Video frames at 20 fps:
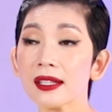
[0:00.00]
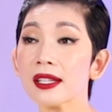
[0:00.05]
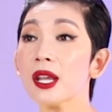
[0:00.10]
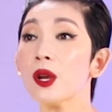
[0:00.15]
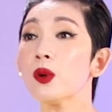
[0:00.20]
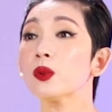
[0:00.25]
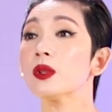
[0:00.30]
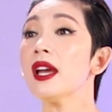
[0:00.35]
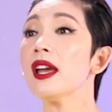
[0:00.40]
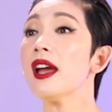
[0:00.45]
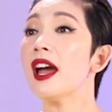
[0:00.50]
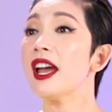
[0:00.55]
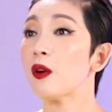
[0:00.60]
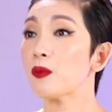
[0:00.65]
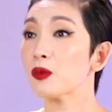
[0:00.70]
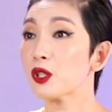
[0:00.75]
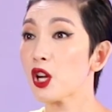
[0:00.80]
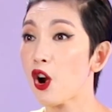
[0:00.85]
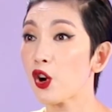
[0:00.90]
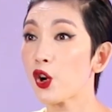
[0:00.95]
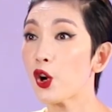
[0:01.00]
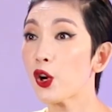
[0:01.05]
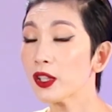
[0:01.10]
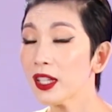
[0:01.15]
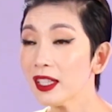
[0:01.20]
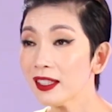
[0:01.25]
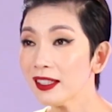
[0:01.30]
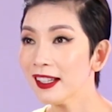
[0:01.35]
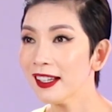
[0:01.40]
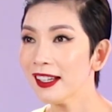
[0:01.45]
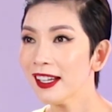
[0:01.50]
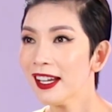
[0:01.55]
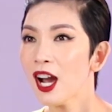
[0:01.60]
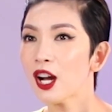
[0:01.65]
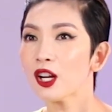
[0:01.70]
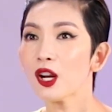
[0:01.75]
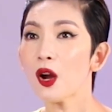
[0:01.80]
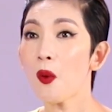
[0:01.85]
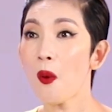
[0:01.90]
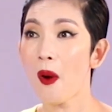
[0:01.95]
nhiều thế hệ học trò con nít
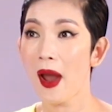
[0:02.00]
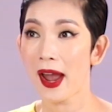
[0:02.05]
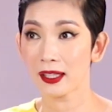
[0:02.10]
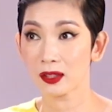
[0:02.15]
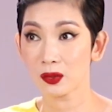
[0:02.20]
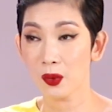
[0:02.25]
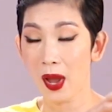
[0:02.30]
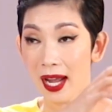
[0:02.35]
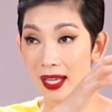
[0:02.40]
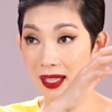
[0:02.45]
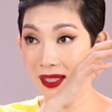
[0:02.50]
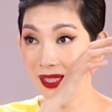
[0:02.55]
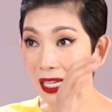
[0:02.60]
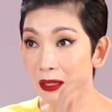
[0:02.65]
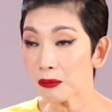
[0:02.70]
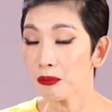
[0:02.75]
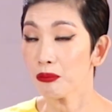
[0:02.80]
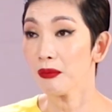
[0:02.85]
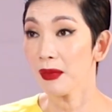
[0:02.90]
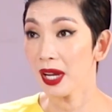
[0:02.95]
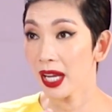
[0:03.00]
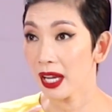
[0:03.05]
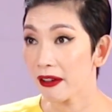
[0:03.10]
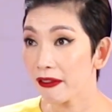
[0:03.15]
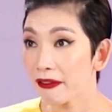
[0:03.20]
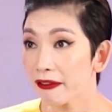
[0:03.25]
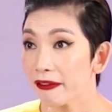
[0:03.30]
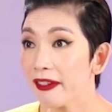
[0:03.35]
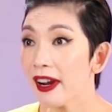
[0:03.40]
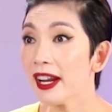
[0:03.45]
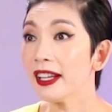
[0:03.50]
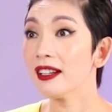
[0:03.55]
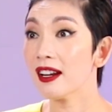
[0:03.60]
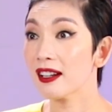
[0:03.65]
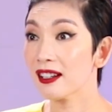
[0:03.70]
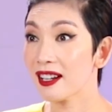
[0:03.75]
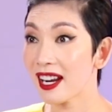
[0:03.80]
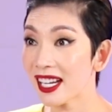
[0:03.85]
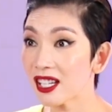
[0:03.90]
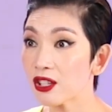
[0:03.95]
nó hoàn toàn tách biệt với The
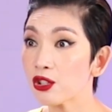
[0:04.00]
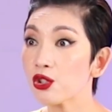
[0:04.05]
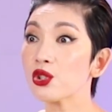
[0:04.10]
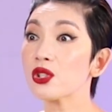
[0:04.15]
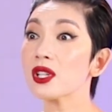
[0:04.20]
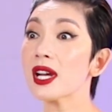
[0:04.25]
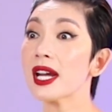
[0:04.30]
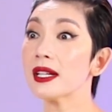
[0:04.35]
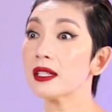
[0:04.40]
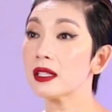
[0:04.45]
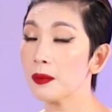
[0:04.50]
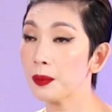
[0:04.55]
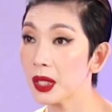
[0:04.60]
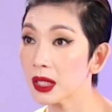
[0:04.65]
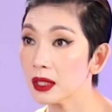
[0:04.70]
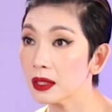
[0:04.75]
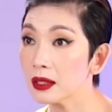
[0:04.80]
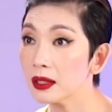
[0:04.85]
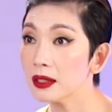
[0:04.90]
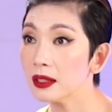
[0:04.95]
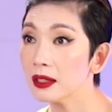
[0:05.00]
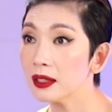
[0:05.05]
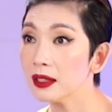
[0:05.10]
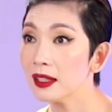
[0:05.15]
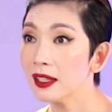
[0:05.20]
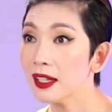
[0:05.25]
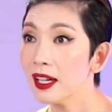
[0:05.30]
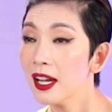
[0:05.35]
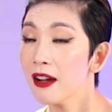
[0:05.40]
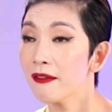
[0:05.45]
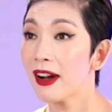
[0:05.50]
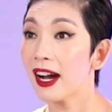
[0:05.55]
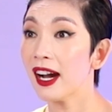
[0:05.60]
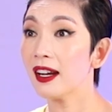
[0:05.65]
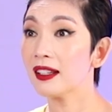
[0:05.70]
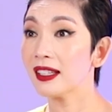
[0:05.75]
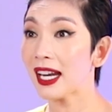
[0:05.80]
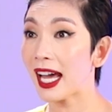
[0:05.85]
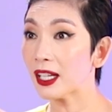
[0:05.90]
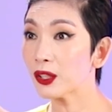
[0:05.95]
Next Gentleman và
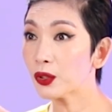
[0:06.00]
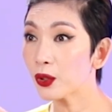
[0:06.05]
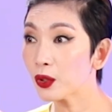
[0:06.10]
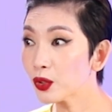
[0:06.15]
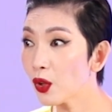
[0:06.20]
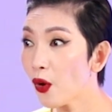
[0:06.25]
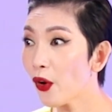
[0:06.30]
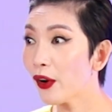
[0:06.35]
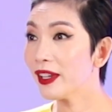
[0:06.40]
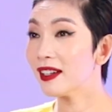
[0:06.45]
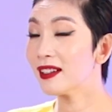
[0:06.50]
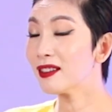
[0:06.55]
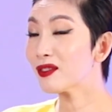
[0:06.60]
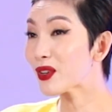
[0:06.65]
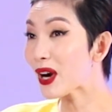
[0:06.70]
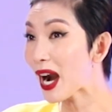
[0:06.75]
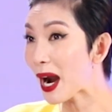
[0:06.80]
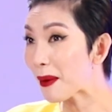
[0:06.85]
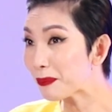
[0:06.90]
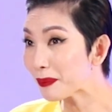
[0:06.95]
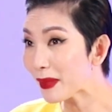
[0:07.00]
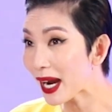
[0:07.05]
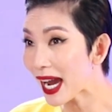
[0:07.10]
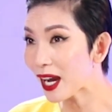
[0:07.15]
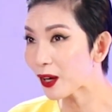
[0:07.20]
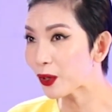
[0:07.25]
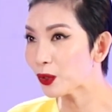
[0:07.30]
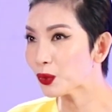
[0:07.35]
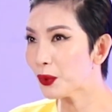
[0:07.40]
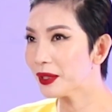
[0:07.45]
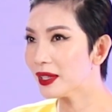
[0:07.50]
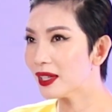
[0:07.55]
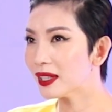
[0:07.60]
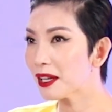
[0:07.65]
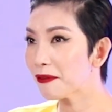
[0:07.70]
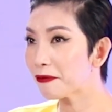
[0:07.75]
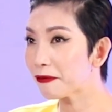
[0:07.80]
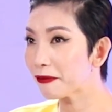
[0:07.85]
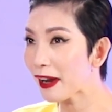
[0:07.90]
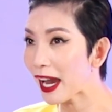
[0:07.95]
hình ảnh của tôi những drama của tôi những
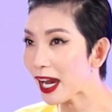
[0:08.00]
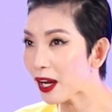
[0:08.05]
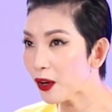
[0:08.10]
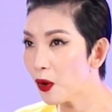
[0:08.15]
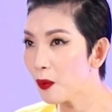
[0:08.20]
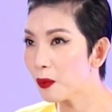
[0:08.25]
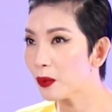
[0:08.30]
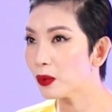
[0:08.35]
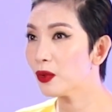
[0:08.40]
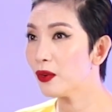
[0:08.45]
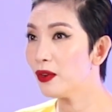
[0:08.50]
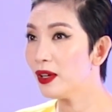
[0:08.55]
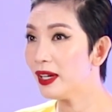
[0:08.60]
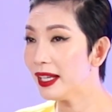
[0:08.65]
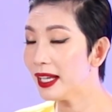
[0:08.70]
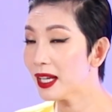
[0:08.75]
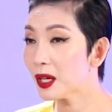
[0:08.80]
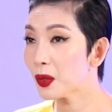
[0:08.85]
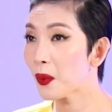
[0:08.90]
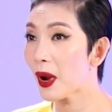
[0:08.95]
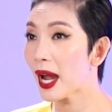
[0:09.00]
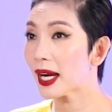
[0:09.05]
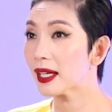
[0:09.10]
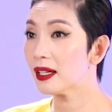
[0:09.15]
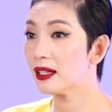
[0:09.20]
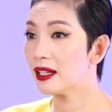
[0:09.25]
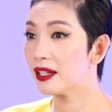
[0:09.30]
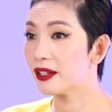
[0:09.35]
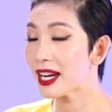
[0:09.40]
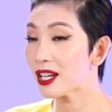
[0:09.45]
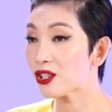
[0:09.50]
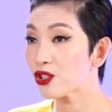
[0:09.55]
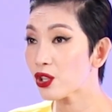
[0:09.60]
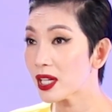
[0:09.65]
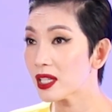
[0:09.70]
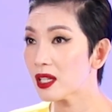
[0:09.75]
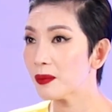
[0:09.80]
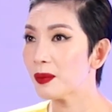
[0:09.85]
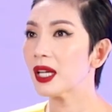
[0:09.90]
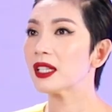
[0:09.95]
cái phát ngôn của tôi liên quan đến The Next
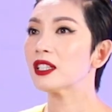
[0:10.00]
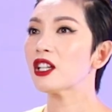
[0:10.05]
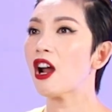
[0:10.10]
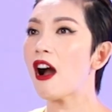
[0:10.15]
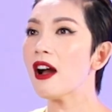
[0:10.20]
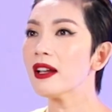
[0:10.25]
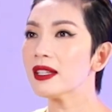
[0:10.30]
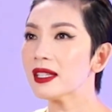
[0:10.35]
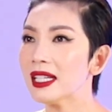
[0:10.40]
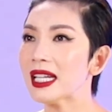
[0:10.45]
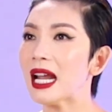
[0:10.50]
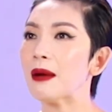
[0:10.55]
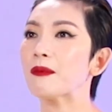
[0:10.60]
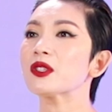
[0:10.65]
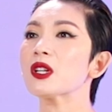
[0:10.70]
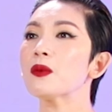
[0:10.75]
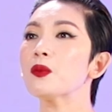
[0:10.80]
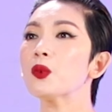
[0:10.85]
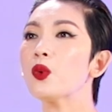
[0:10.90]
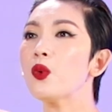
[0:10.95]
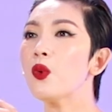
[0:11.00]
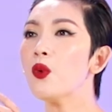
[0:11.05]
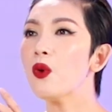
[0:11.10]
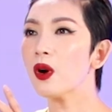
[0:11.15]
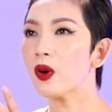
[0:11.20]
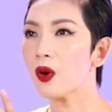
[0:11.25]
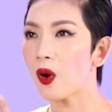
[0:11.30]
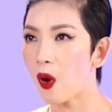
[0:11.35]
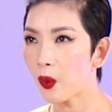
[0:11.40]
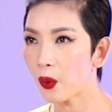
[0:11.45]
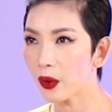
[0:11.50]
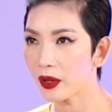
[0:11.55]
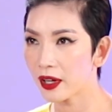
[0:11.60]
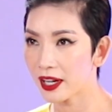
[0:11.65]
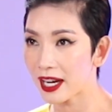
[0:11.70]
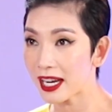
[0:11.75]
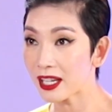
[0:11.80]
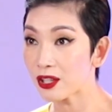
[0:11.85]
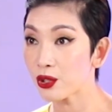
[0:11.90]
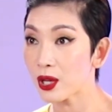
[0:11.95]
Gentleman nó chỉ nằm trong khuôn khổ của The
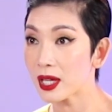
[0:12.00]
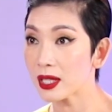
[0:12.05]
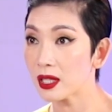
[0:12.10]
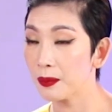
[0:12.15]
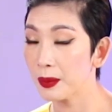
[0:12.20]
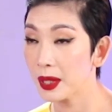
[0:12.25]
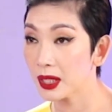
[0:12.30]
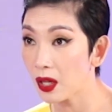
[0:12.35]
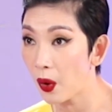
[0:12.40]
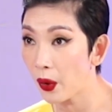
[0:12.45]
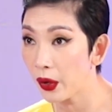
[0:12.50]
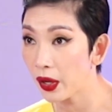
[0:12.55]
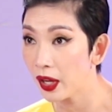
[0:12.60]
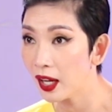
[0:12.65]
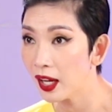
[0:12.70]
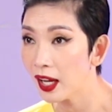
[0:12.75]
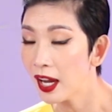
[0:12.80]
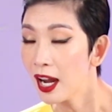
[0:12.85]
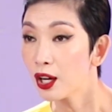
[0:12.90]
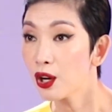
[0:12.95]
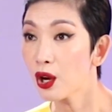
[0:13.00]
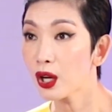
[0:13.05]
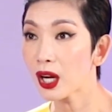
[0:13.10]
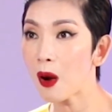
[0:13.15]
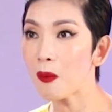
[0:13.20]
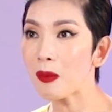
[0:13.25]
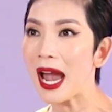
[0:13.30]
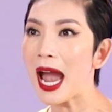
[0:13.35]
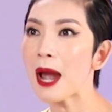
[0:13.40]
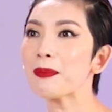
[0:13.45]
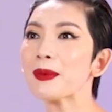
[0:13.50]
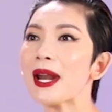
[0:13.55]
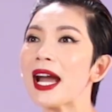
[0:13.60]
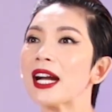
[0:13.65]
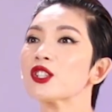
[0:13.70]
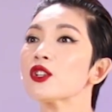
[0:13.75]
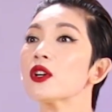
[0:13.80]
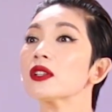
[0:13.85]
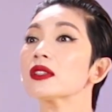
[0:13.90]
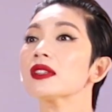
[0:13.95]
Next Gentleman thôi nó không áp đặt
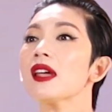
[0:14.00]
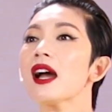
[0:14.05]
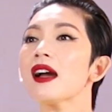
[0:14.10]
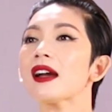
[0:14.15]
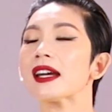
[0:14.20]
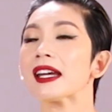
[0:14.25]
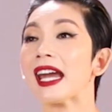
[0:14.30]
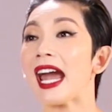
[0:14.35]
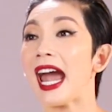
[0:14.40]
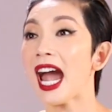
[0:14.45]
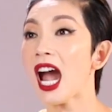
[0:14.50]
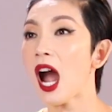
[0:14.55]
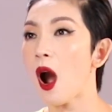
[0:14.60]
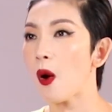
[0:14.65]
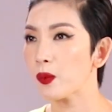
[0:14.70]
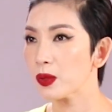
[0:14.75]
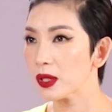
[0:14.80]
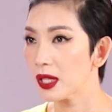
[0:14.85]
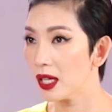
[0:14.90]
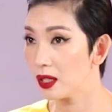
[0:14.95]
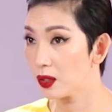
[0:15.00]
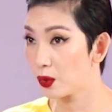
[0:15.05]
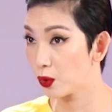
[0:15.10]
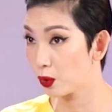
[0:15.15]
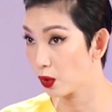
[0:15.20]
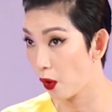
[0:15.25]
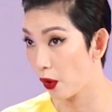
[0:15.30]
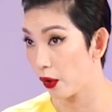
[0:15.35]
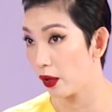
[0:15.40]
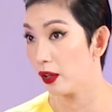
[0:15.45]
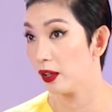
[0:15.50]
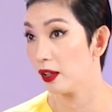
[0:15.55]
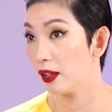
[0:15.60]
cho tất cả học sinh của tôi